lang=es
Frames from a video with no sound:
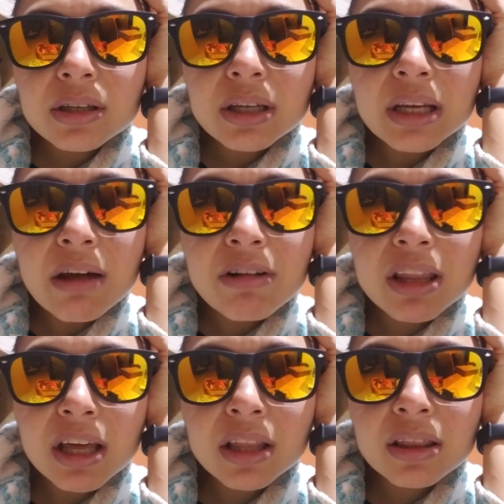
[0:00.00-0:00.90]
y la
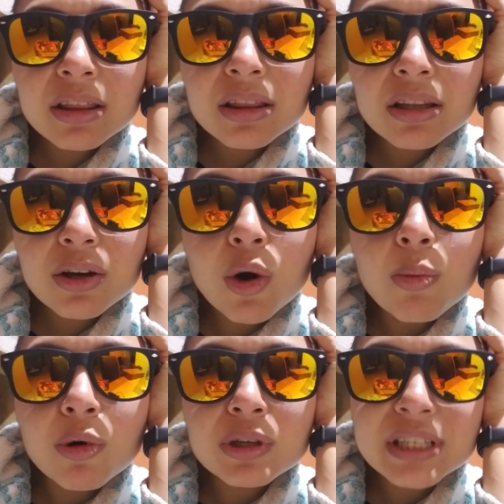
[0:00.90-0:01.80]
verdad,
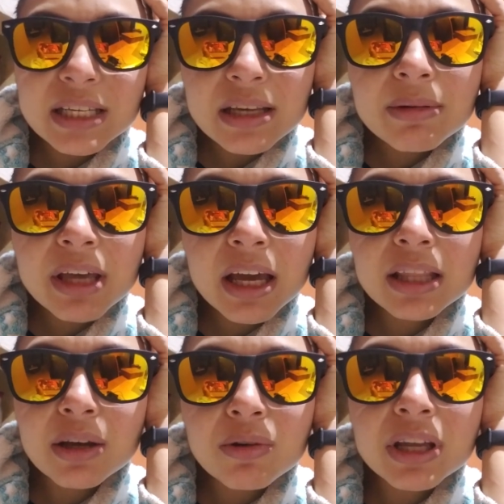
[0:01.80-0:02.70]
como ya sabía que
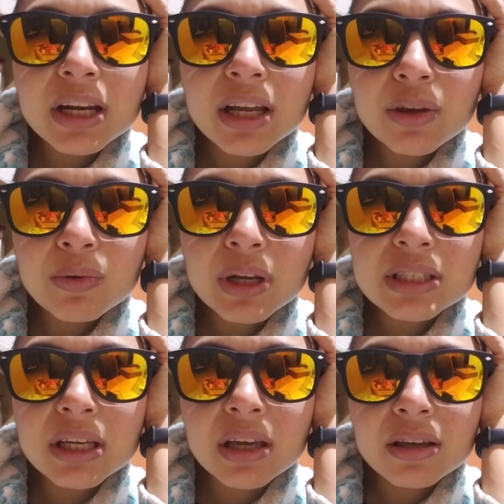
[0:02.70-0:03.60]
tengo que ir en ayunas,
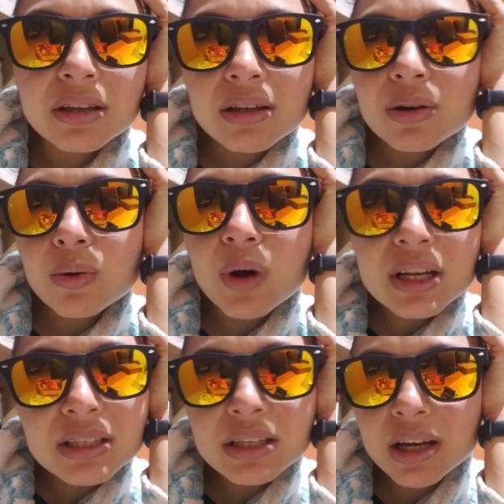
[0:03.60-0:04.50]
dije, ¿cuál
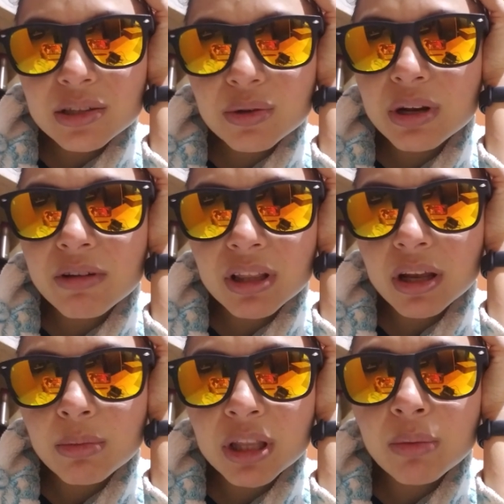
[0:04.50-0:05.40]
es el caso de
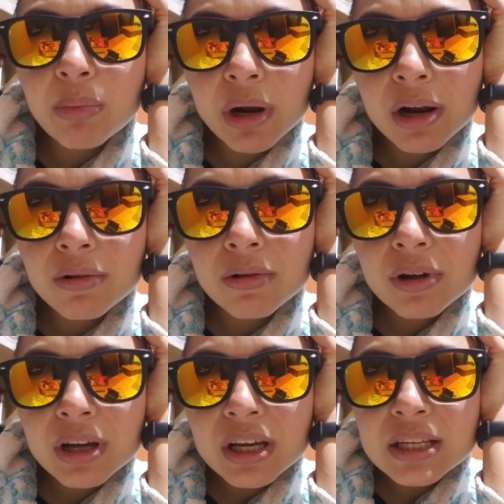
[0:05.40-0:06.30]
levantarme temprano
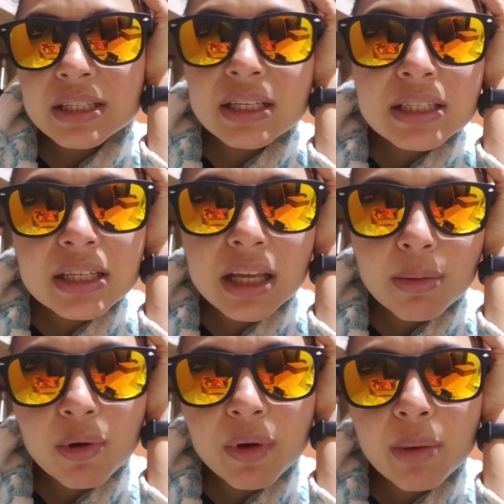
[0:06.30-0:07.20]
si ni siquiera
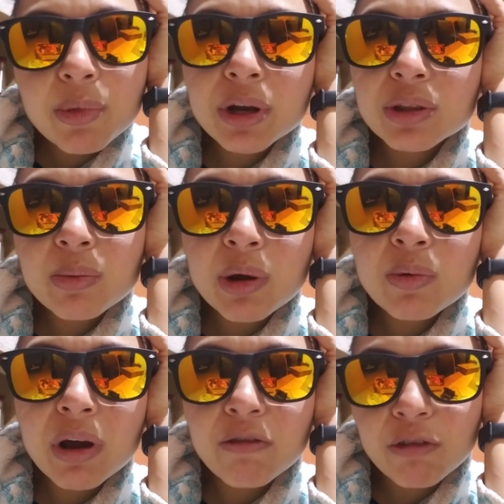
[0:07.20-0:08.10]
me voy a poder tomar un
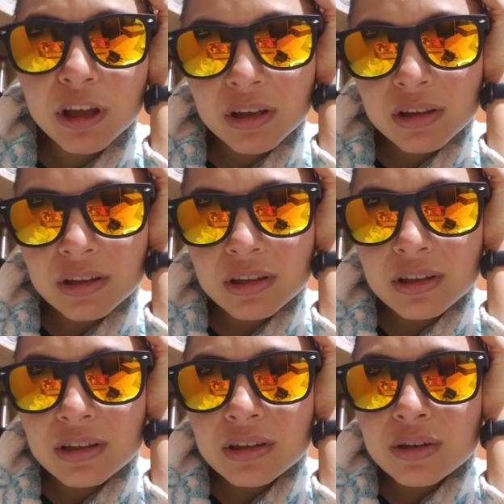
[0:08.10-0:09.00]
café?
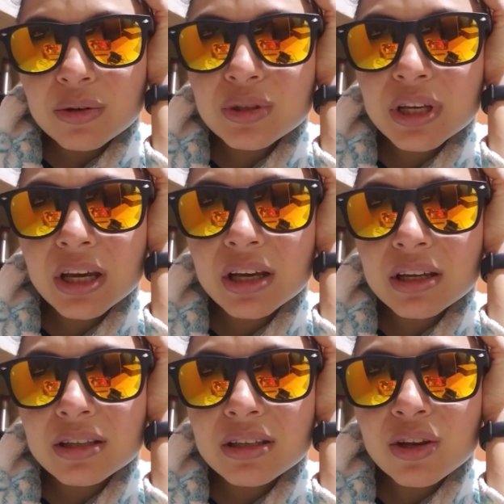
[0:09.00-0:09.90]
O sea,
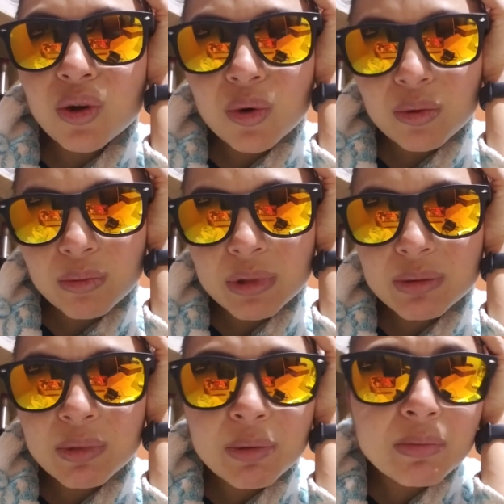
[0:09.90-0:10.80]
no,
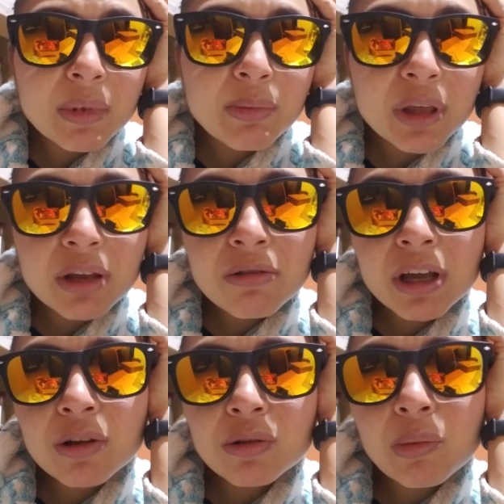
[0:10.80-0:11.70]
me, pidieron que
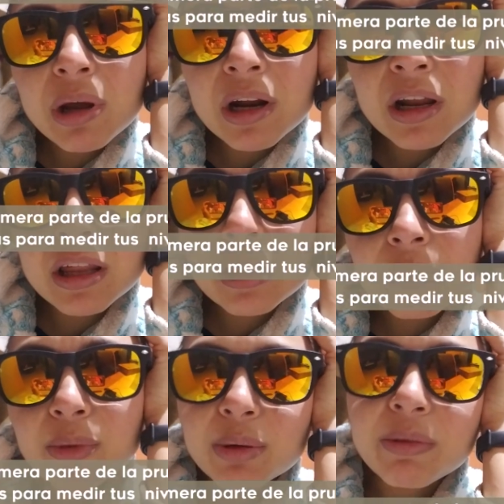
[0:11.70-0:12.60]
no tomara nada,
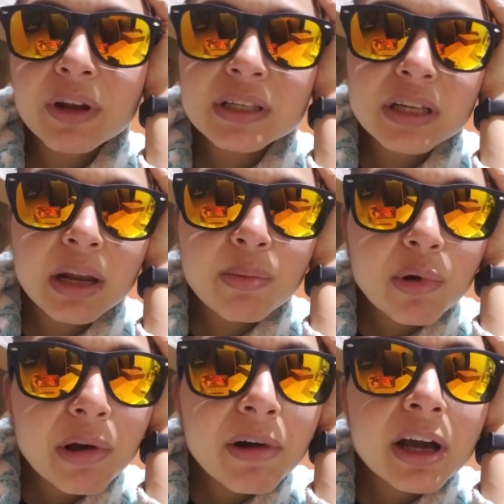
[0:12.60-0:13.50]
porque me van a hacer la
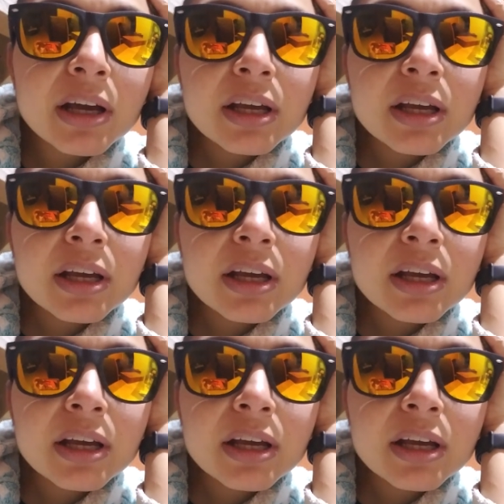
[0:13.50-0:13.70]
prueba